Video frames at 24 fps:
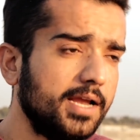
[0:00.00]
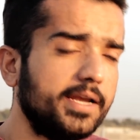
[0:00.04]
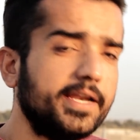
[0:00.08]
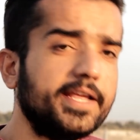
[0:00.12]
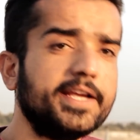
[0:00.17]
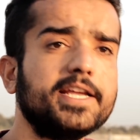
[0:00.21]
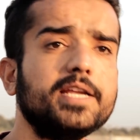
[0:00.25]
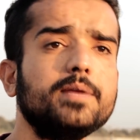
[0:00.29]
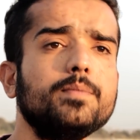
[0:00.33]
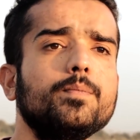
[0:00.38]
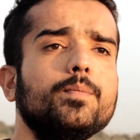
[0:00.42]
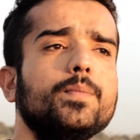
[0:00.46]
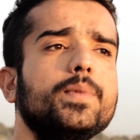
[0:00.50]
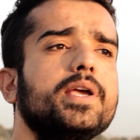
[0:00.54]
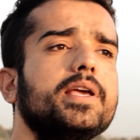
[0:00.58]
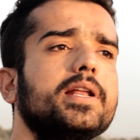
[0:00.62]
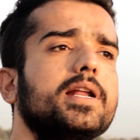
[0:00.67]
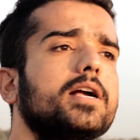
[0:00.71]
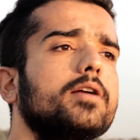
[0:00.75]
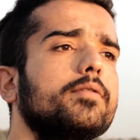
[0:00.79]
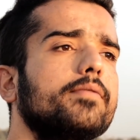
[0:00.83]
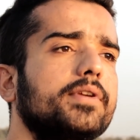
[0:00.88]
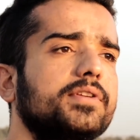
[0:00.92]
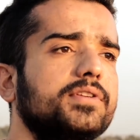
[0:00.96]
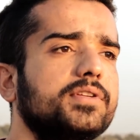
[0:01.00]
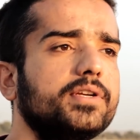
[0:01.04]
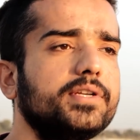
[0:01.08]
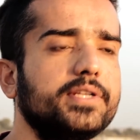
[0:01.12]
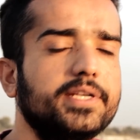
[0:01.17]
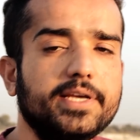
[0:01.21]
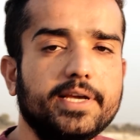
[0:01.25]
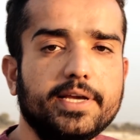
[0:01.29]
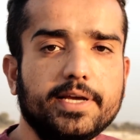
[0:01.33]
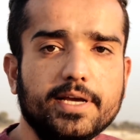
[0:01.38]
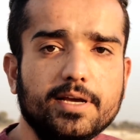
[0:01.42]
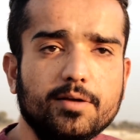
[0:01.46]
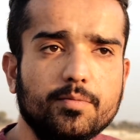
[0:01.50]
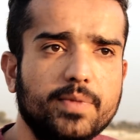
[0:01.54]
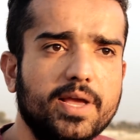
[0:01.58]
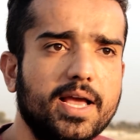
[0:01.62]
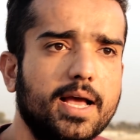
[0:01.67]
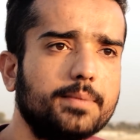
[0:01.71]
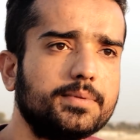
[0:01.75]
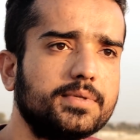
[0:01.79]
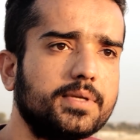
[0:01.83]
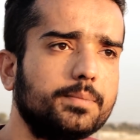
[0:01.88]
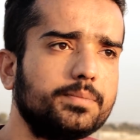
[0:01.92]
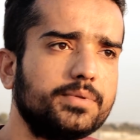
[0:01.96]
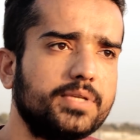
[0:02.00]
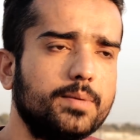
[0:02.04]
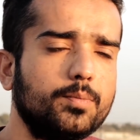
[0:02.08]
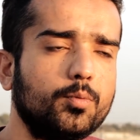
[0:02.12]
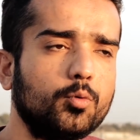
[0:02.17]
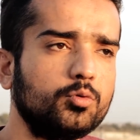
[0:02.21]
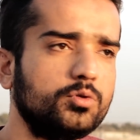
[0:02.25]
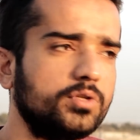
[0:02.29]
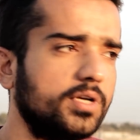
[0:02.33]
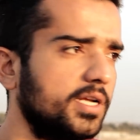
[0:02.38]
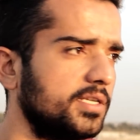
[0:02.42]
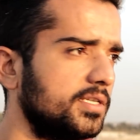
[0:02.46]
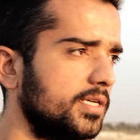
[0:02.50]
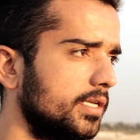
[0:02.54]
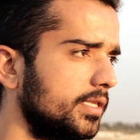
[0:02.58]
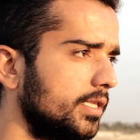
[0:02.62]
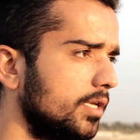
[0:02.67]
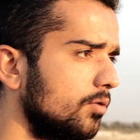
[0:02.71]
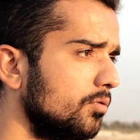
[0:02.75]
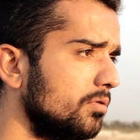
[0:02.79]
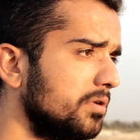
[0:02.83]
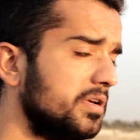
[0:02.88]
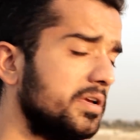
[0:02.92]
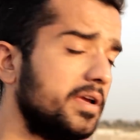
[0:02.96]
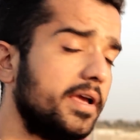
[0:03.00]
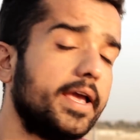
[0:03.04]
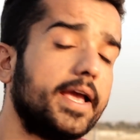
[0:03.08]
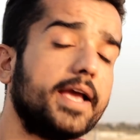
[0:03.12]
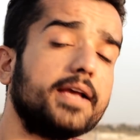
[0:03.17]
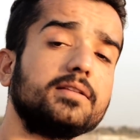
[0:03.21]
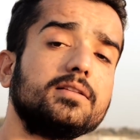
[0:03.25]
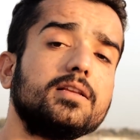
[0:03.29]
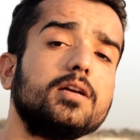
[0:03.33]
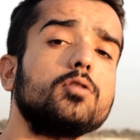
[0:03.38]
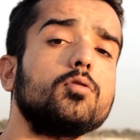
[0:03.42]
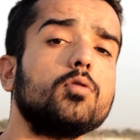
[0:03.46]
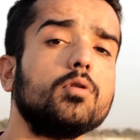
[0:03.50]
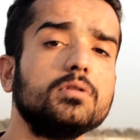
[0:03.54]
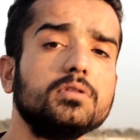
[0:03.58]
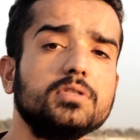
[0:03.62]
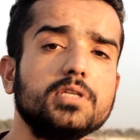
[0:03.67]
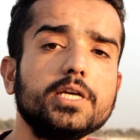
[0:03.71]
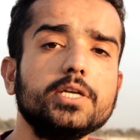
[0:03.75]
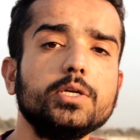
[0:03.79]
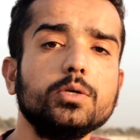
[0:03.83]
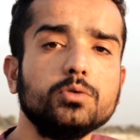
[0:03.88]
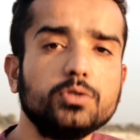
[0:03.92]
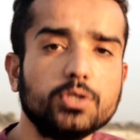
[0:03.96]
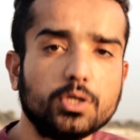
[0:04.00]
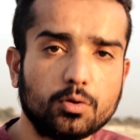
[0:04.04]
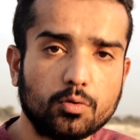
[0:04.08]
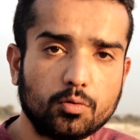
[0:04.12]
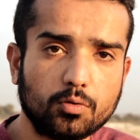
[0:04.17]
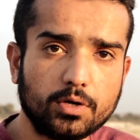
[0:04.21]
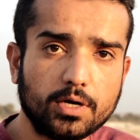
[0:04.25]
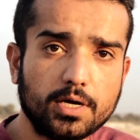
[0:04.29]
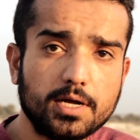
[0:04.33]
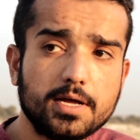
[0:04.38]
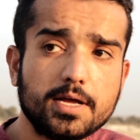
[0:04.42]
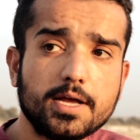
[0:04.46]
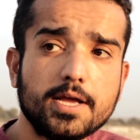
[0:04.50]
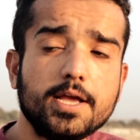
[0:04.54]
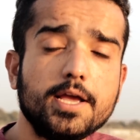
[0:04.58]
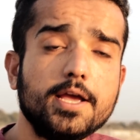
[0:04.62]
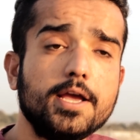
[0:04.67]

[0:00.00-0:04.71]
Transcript: लेकिन मेरा क्वेश्चन ये है मैं आप सबसे पूछना चाहता हूँ कि ऐसा कौन सा यूज़र होगा